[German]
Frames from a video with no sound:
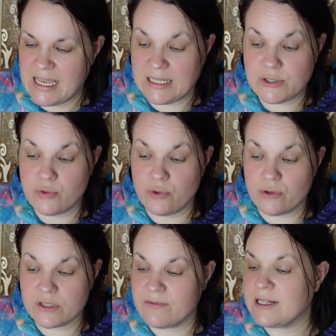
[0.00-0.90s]
Ein
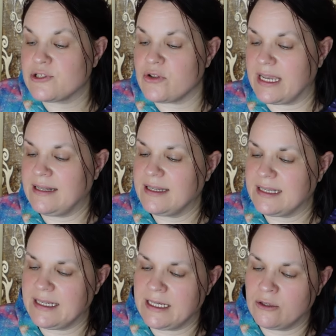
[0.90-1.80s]
Zyklus will zu Ende
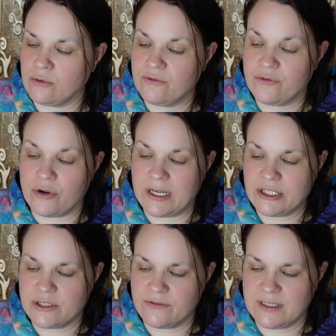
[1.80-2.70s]
gehen und
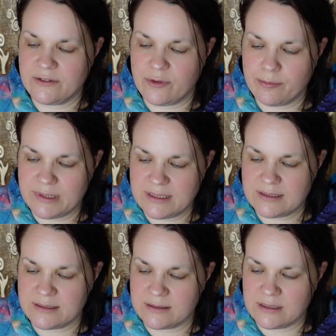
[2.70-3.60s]
Freundschaft dich
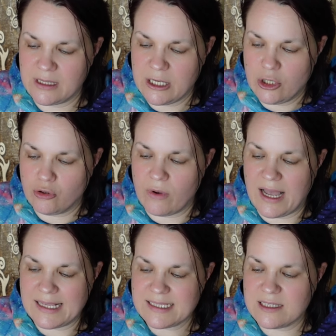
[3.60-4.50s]
verbinden. Du
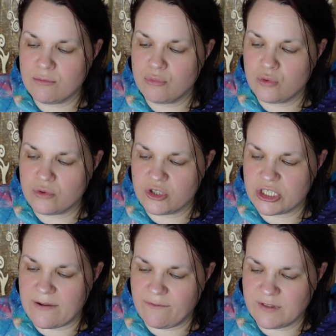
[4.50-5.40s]
hast den Mut und
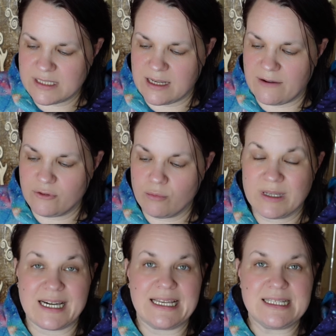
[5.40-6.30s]
Schaffenskraft, um
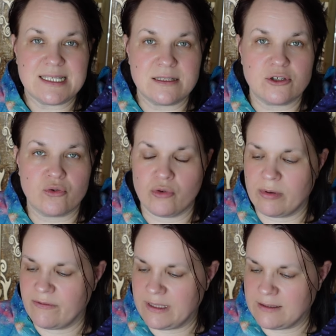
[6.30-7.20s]
Grenzen zu
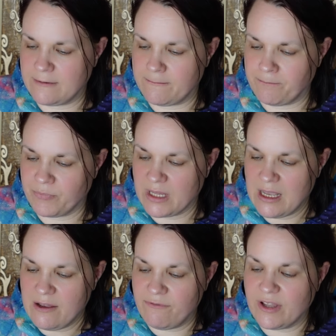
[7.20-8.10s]
überwinden.
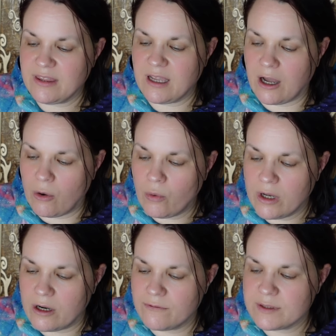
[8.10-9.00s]

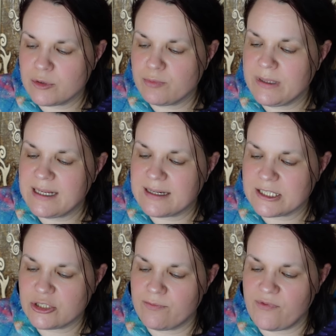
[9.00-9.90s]
Vertraue auf dem
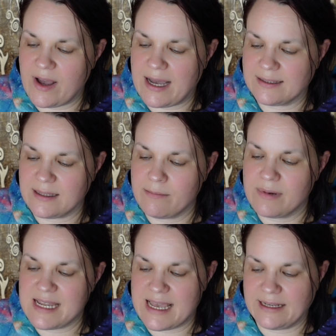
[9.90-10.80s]
spielerischen Pfad, im
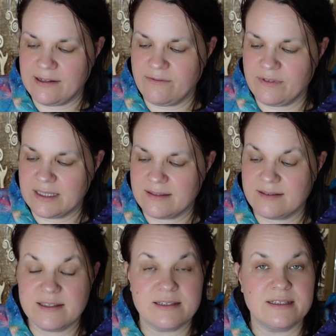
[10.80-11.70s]
Lernen wird
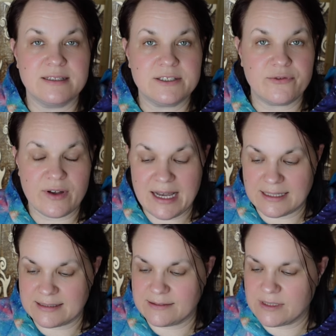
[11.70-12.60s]
dir hier nicht fad.